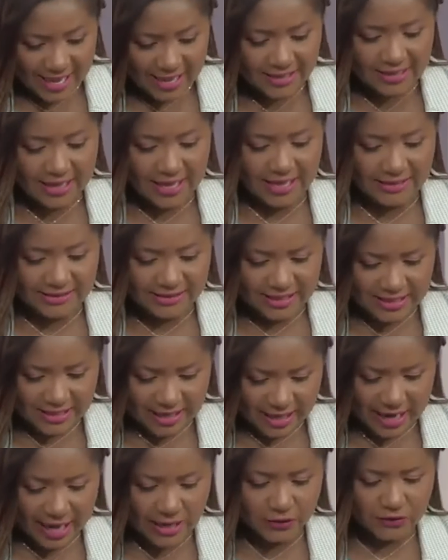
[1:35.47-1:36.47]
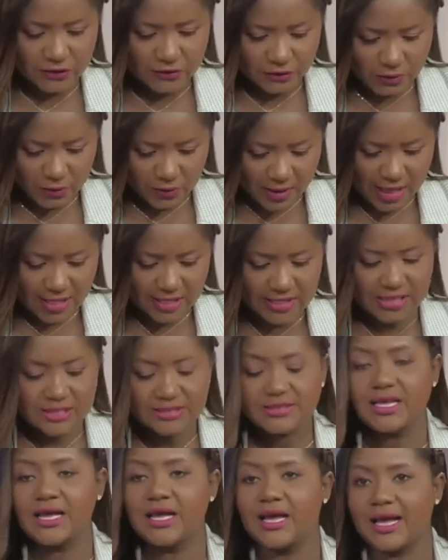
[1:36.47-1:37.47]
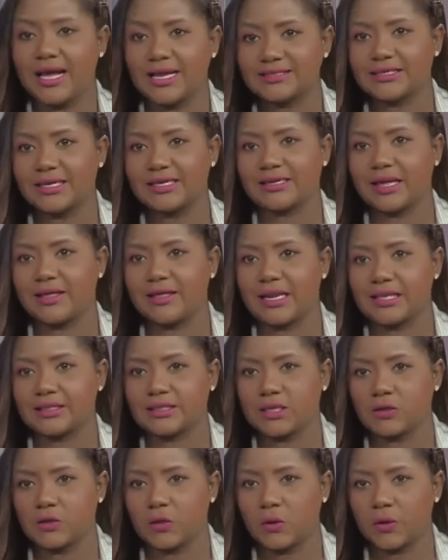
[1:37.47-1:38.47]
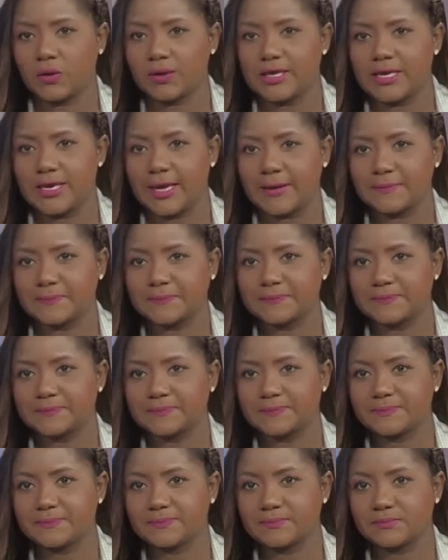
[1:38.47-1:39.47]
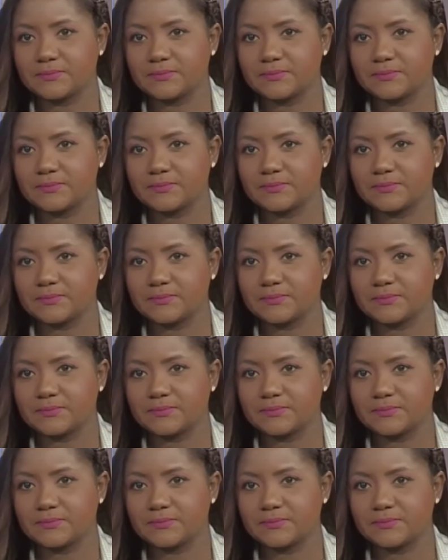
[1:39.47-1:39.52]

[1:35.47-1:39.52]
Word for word: ¿Quién enseñará a los estudiantes acerca de la tecnología?